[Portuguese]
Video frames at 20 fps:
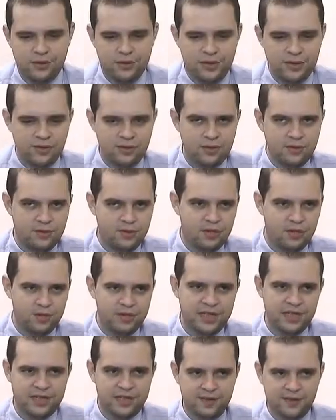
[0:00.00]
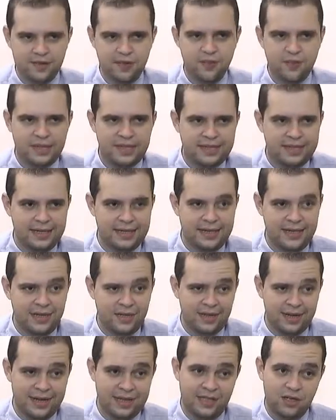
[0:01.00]
Nossos objetivos do plano
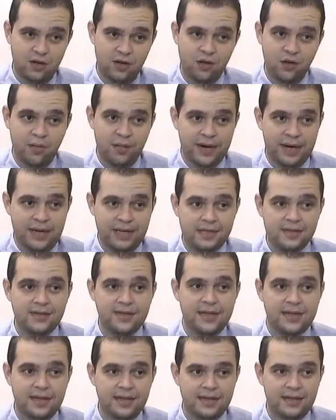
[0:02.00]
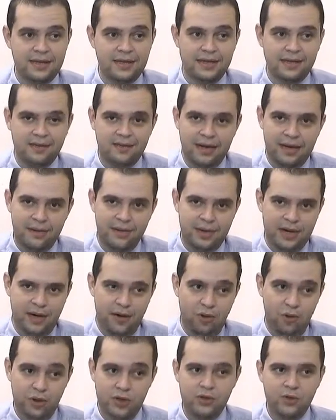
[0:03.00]
estratégico é de longo prazo, né? Equivale
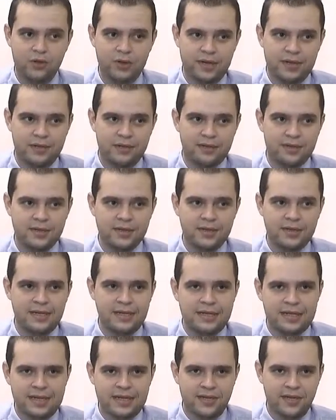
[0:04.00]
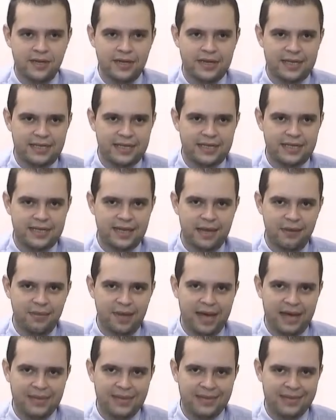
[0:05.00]
para oito anos. Só que a gente tem
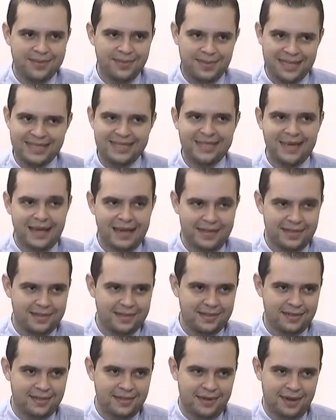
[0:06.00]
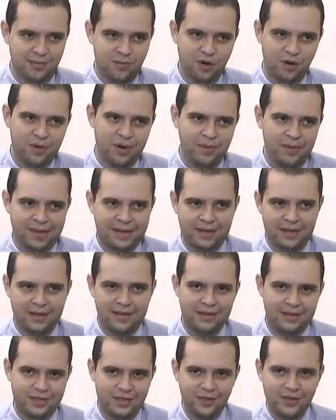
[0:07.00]
metas mensais. A própria
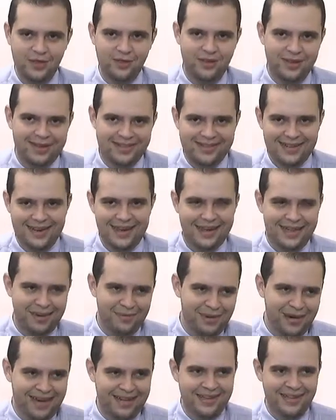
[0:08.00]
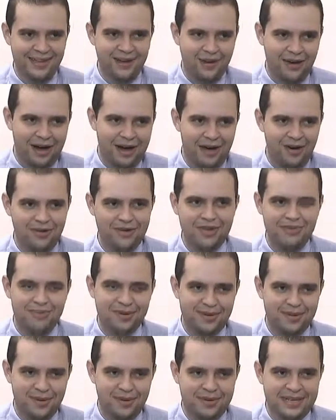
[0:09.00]
meta de oito anos ela é quebrada anual e
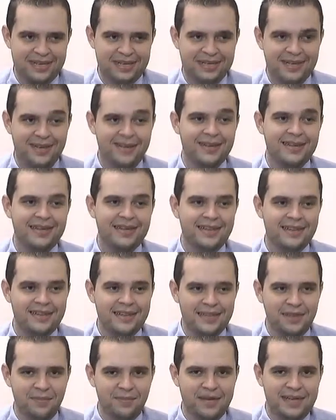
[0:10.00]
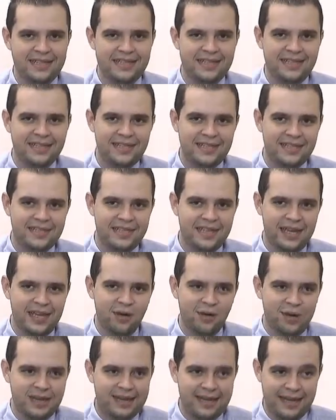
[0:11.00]
depois para mensal. Então, para isso, a gente tem
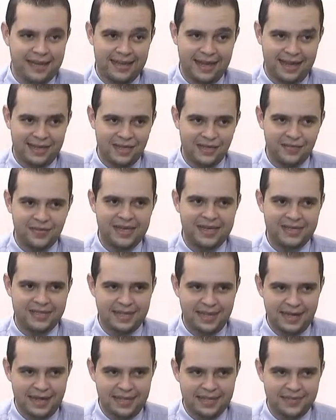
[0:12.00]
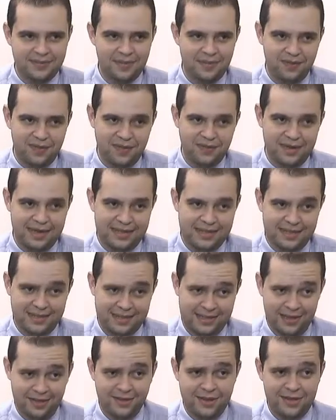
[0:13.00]
que coletar dados mensais para verificar se
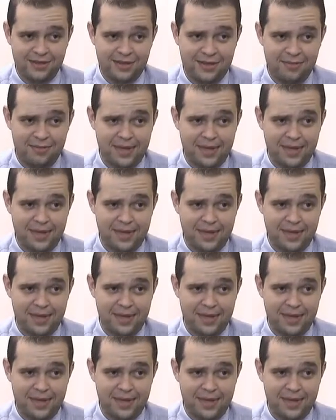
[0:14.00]
eles estão dentro da